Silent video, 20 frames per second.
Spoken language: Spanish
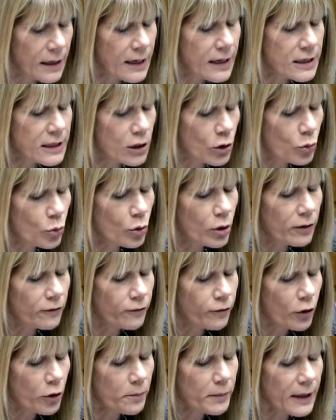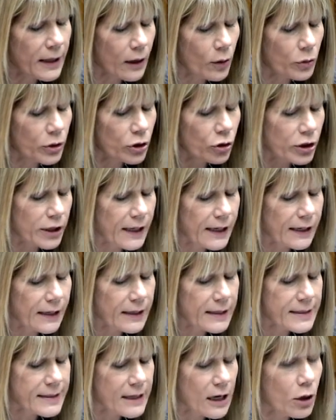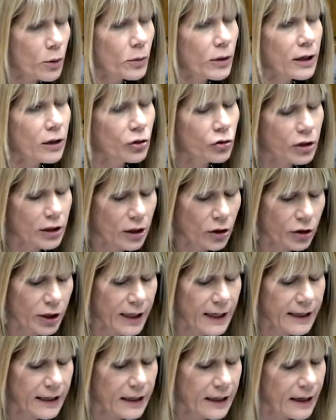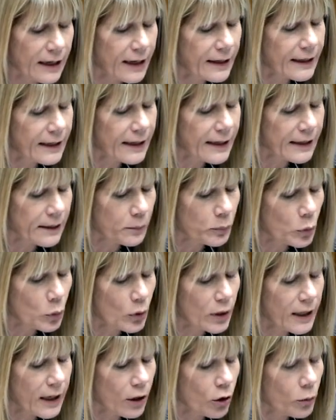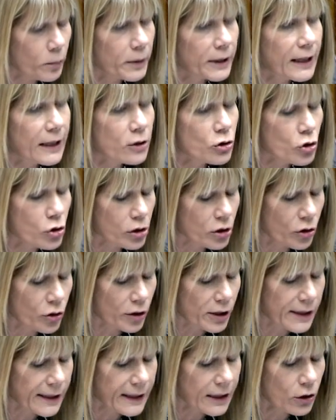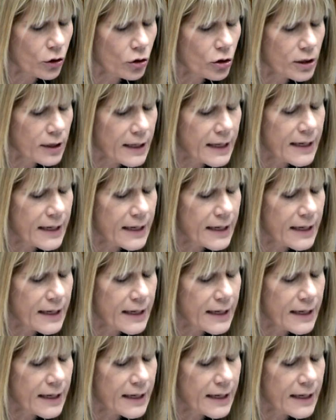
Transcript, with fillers: Según un informe de auditoría realizado por la Contraloría General de la República del Hospital Sotero del Río,